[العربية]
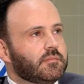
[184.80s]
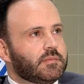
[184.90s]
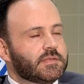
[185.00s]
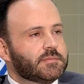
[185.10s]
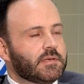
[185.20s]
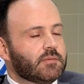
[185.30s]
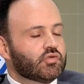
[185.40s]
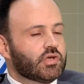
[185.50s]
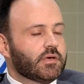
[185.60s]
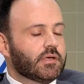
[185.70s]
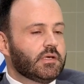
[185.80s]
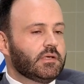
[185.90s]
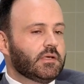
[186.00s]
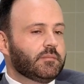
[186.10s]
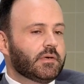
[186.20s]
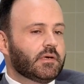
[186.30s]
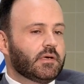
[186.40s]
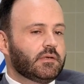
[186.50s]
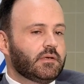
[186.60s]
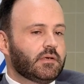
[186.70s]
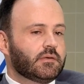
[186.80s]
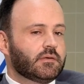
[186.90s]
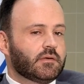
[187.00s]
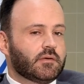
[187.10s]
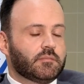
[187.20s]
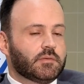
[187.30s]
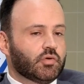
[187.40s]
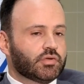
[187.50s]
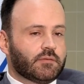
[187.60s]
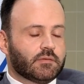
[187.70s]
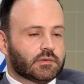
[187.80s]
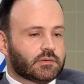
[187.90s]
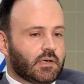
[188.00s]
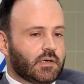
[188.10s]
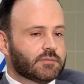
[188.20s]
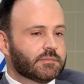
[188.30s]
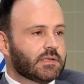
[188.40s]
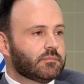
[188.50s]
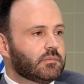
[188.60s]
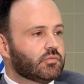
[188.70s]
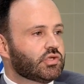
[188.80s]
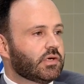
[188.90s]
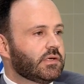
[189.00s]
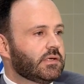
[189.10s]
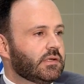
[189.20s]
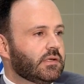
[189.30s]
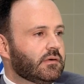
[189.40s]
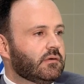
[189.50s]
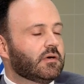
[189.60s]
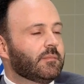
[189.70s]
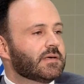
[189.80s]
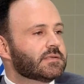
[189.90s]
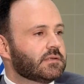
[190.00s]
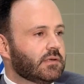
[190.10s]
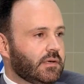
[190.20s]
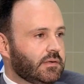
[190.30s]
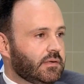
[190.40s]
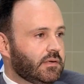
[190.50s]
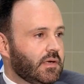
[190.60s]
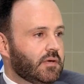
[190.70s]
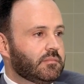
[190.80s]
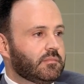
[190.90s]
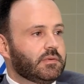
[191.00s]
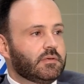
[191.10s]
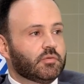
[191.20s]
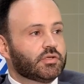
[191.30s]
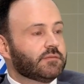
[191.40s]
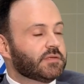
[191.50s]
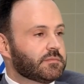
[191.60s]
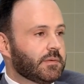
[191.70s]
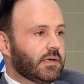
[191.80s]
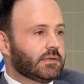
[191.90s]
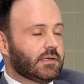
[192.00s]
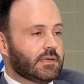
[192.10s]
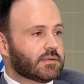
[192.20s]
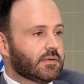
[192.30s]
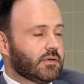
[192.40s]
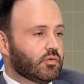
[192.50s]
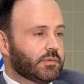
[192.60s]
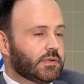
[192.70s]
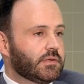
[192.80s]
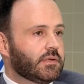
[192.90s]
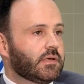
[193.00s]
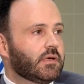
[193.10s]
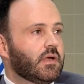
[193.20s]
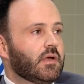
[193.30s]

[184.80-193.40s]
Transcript: بالنسبه للمشاركين هالمره هن من مختلف القطاعات مثل مشغلين الاقمار الصناعيه بمختلف تطبيقاتها العسكريه والمدنيه